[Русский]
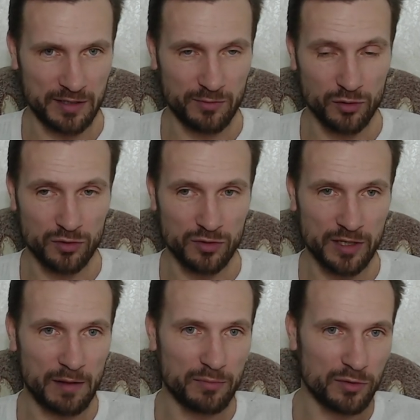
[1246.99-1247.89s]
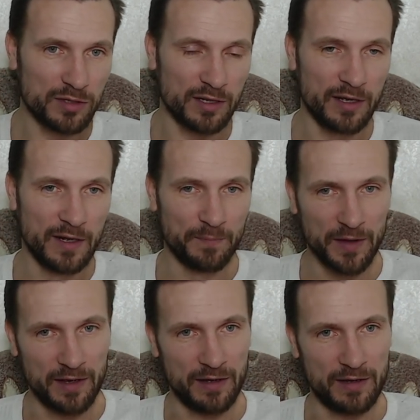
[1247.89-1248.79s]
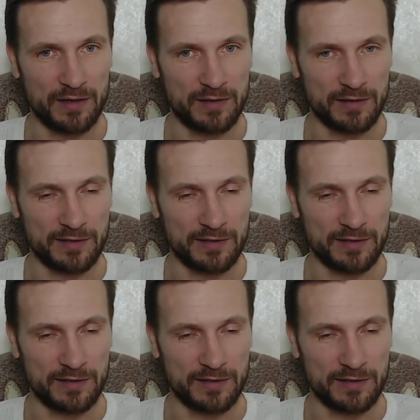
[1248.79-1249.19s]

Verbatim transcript: Потому что он стал просто э,